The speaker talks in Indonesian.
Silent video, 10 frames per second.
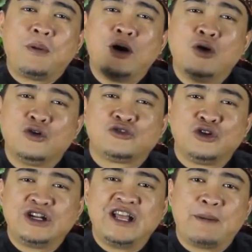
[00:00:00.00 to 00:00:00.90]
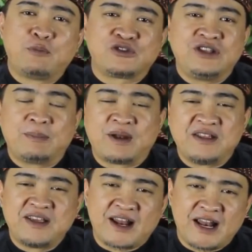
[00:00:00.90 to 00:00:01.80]
pengusul dihapusnya
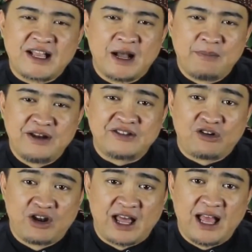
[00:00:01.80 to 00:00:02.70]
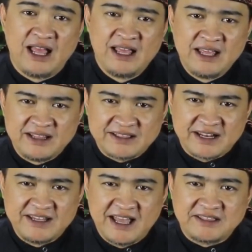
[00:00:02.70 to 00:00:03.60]
pelajaran agama di sekolah
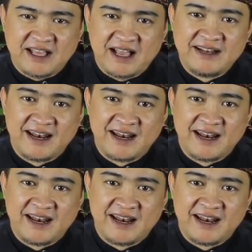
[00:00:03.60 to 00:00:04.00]
ternyata